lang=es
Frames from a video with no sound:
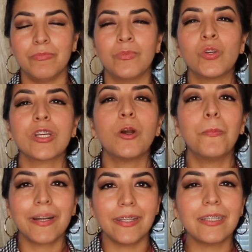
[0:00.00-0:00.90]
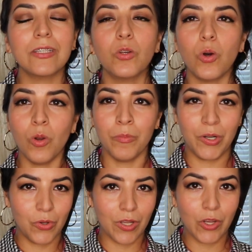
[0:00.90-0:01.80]
no sé, compartirte todo lo
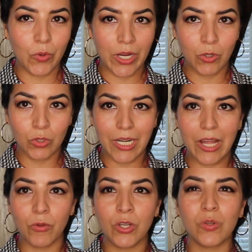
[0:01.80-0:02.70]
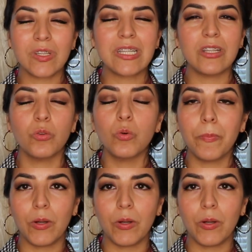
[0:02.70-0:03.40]
mejor que yo he encontrado y no sé si tú,